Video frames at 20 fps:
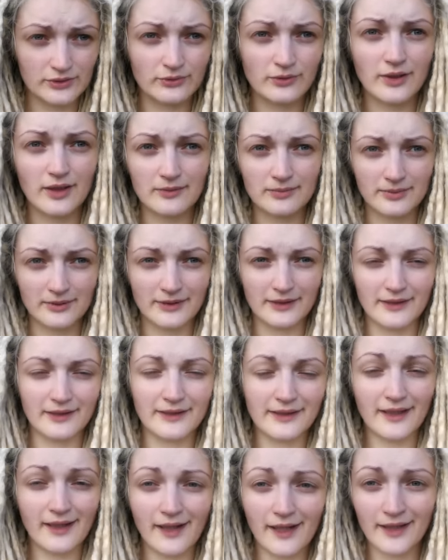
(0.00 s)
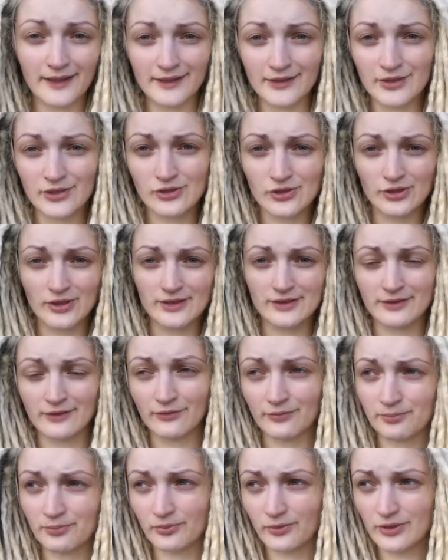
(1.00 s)
ну как бы реалии жизни
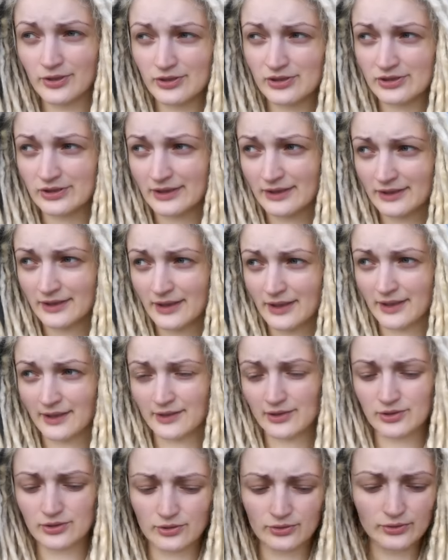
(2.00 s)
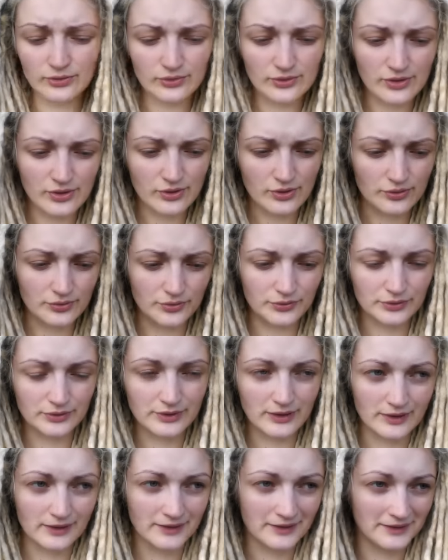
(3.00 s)
в Польше, что люди ждут
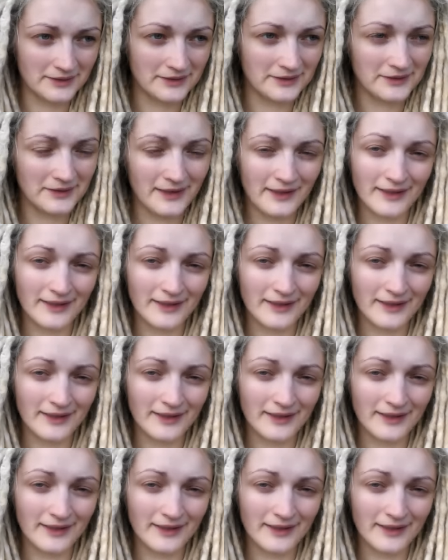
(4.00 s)
э,